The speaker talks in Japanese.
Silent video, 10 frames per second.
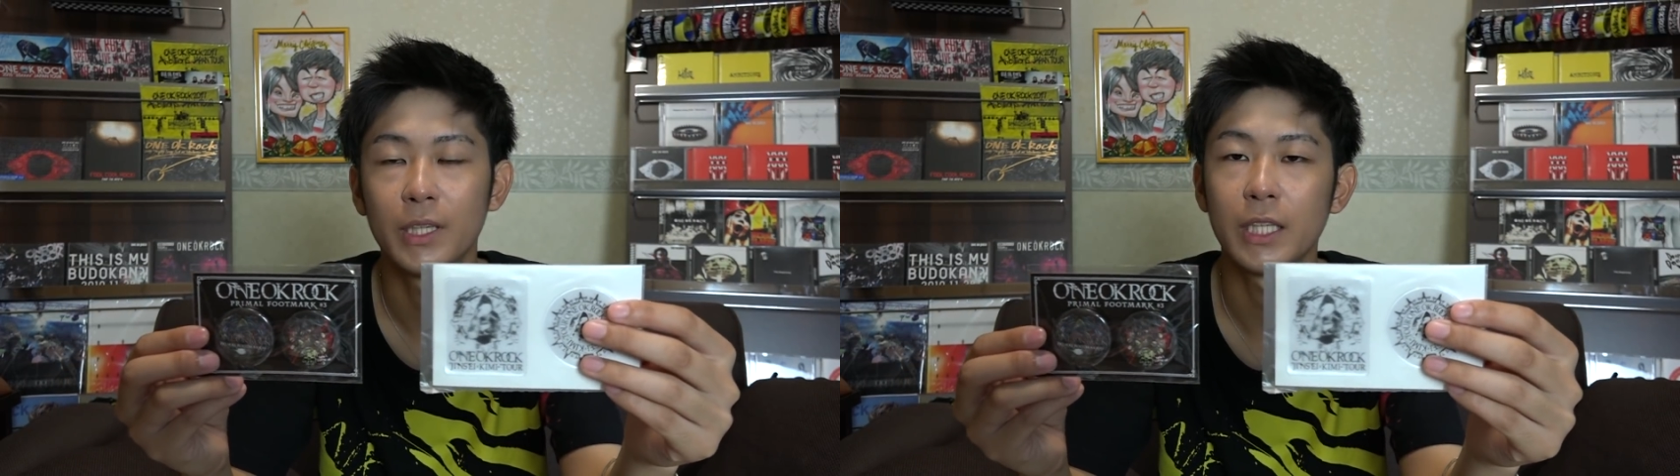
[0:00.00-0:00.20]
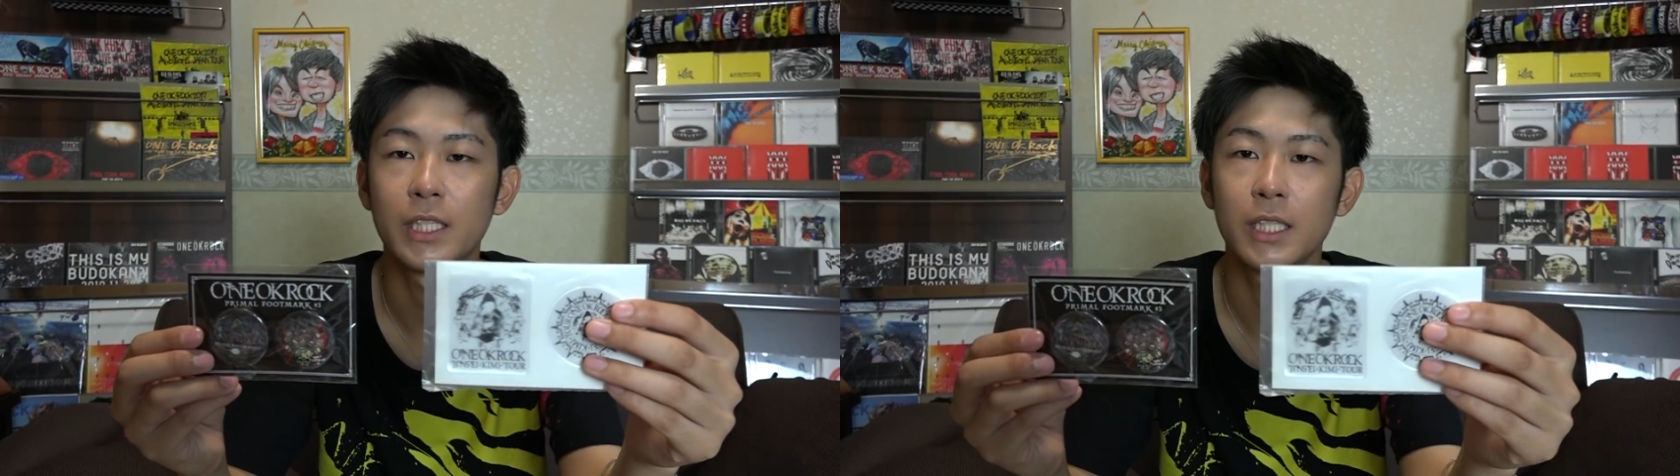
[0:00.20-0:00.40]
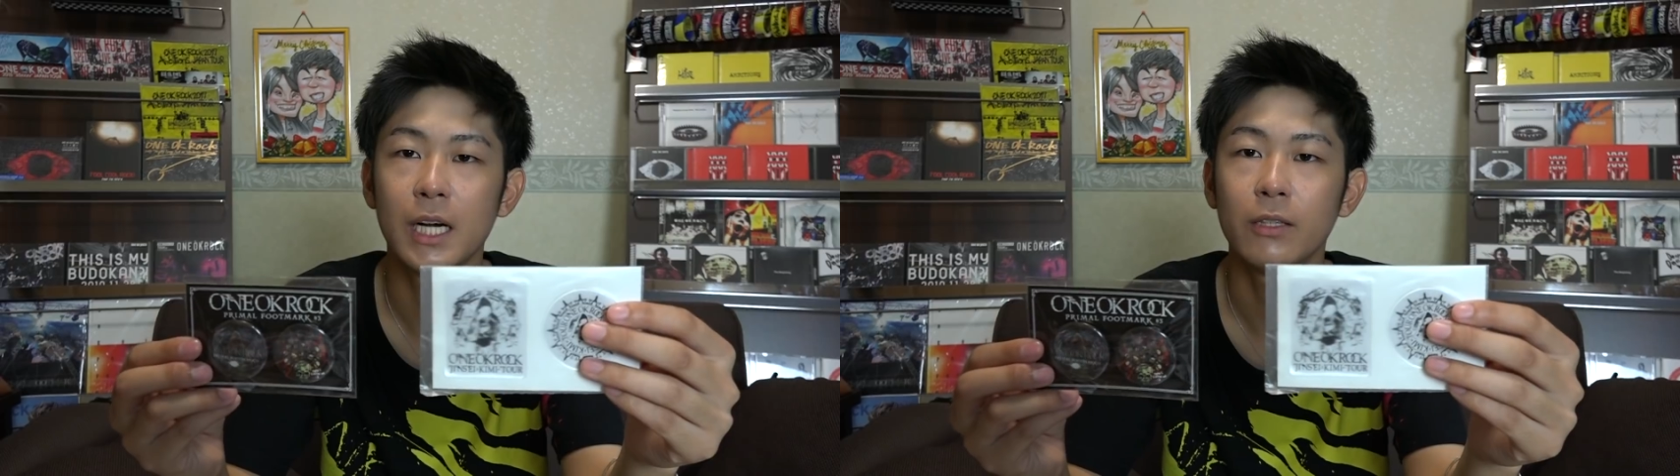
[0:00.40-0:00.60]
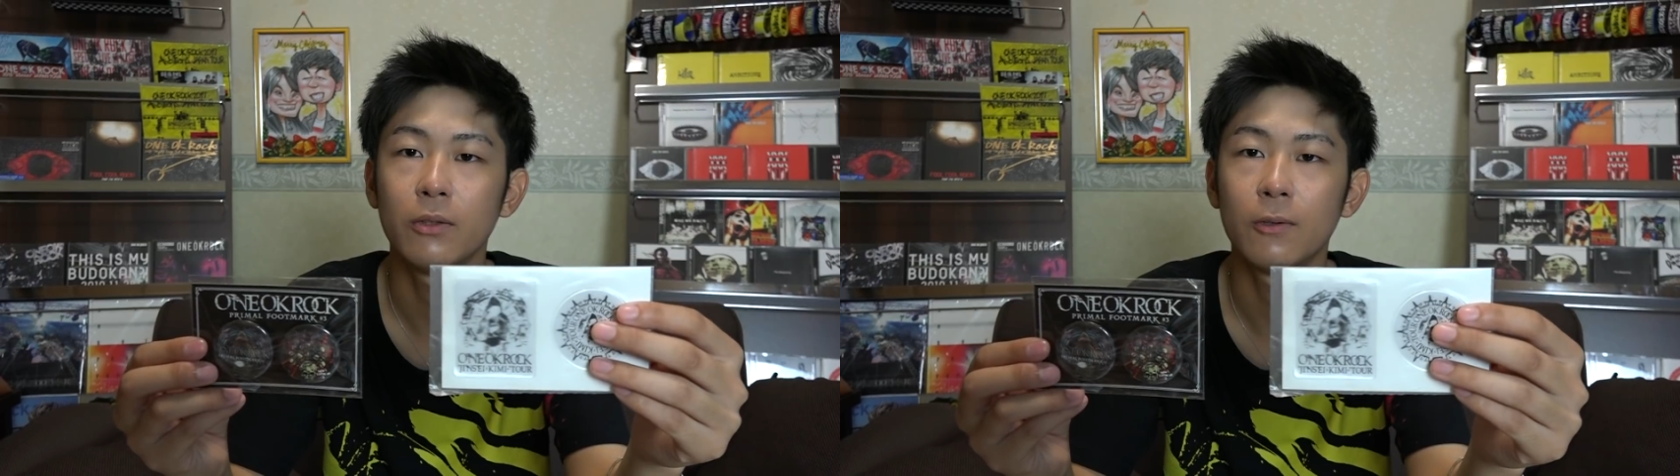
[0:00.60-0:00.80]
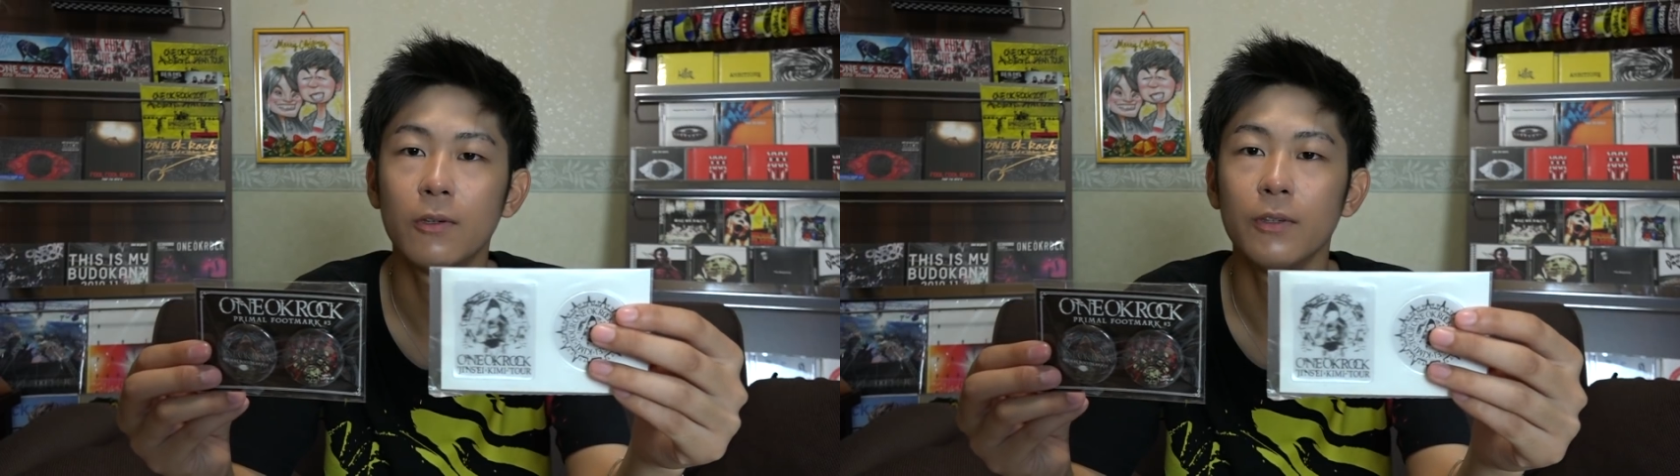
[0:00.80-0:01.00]
また違う
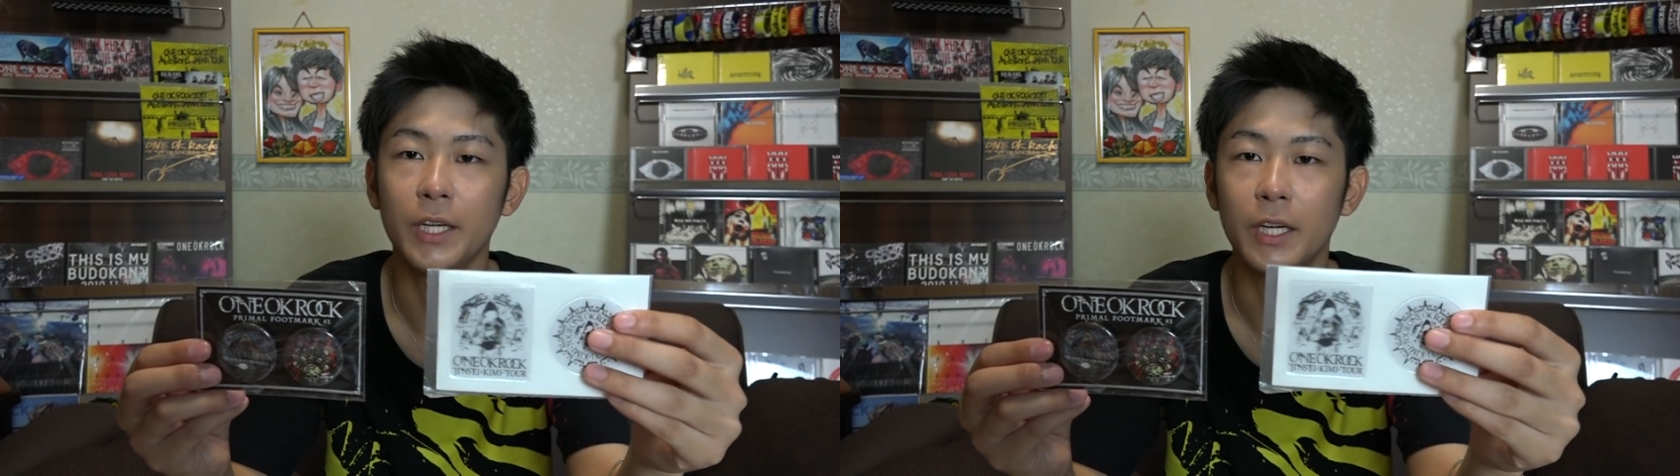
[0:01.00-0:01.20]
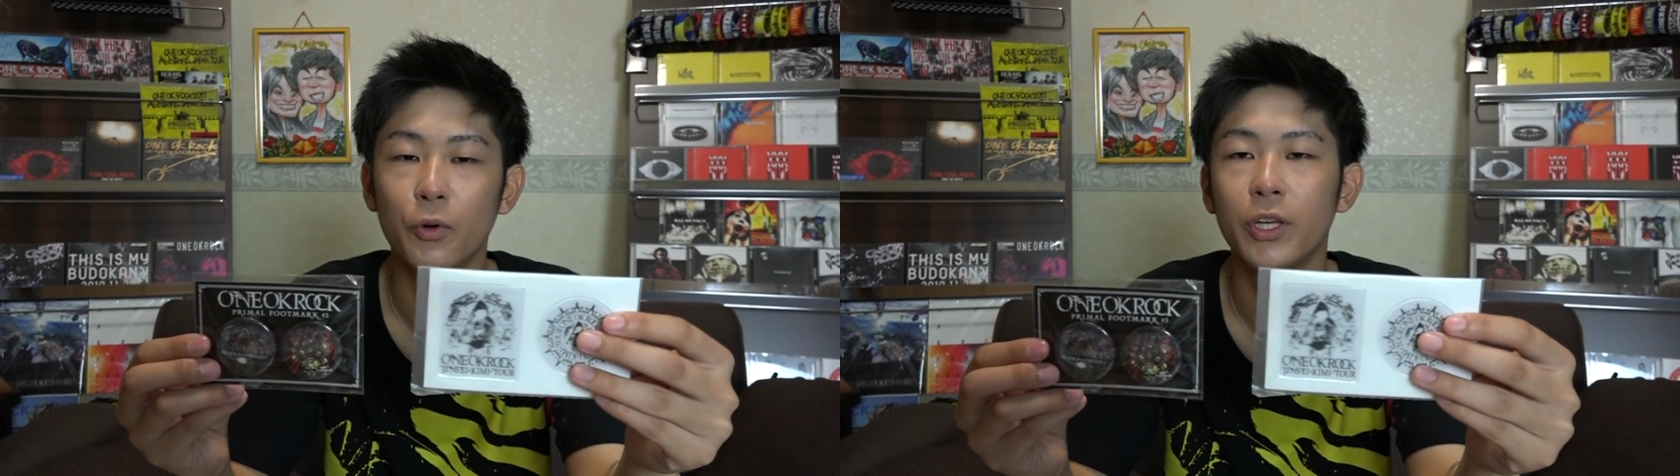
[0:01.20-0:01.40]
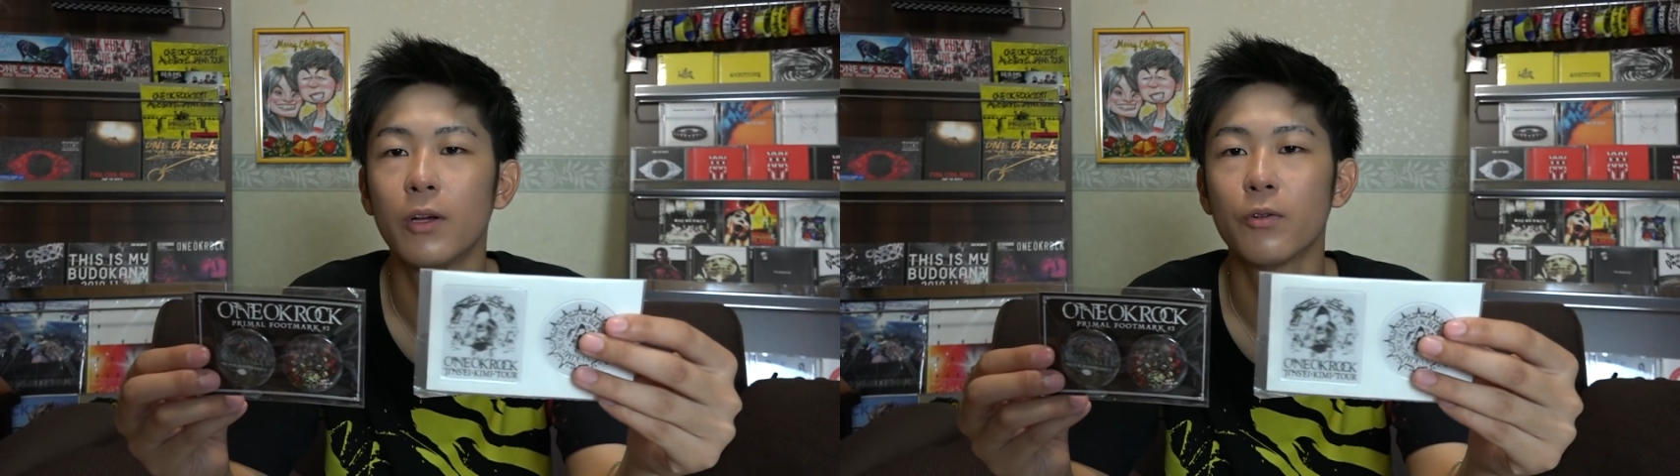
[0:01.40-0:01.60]
ところにお引